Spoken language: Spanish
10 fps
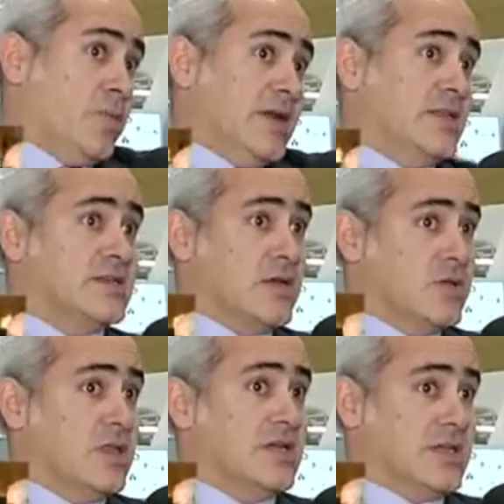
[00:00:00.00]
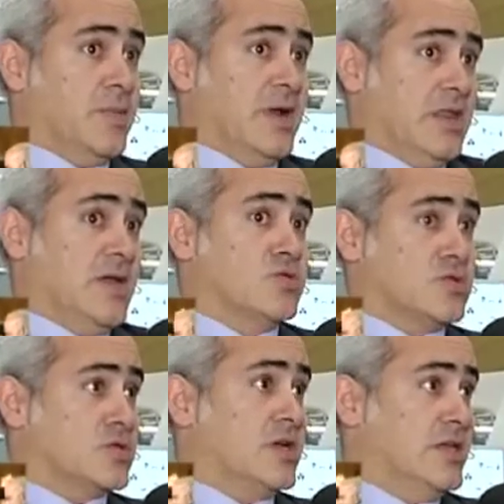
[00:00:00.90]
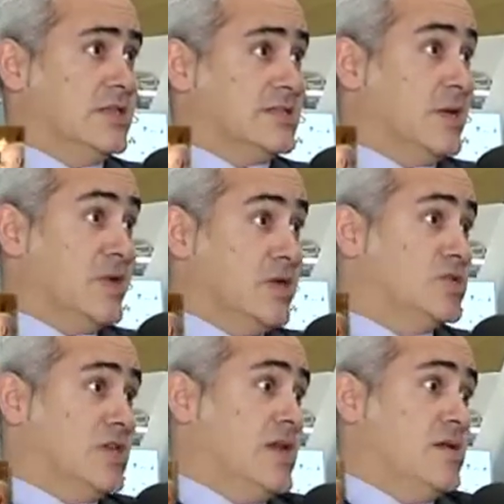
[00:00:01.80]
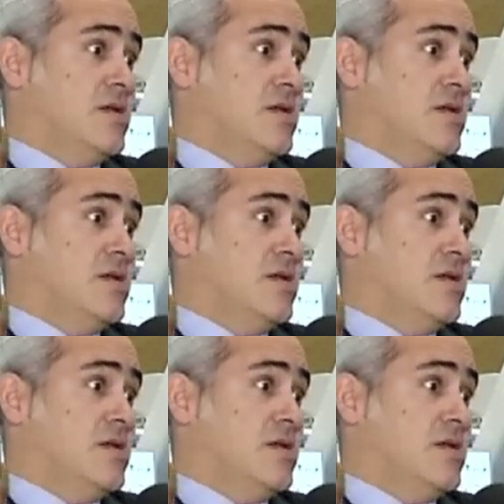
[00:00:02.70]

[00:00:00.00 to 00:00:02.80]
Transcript: parte de esa noticia es que parece que nuestros clientes también lo están